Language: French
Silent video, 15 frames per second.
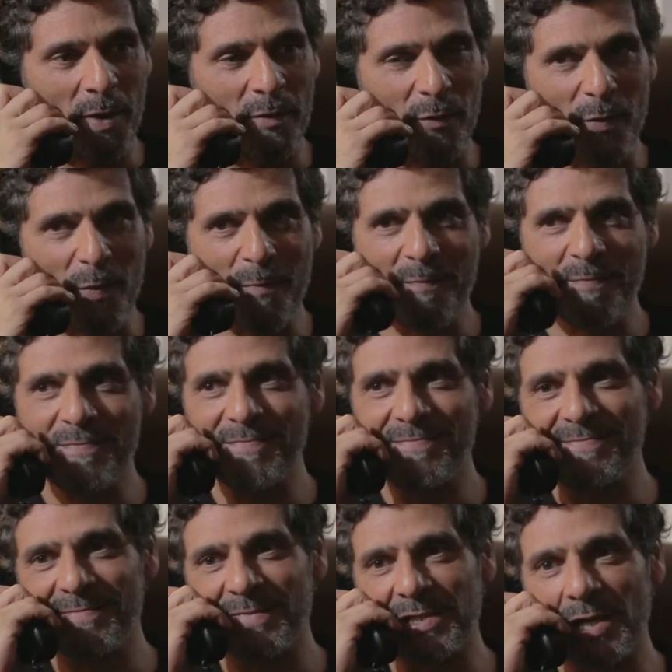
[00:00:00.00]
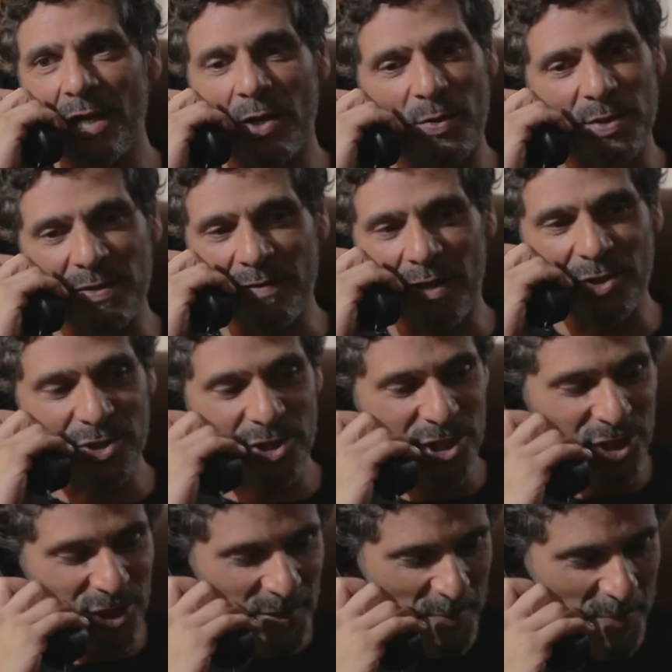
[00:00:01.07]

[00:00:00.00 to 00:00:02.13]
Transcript: bravo. Chiche On y va, chiche.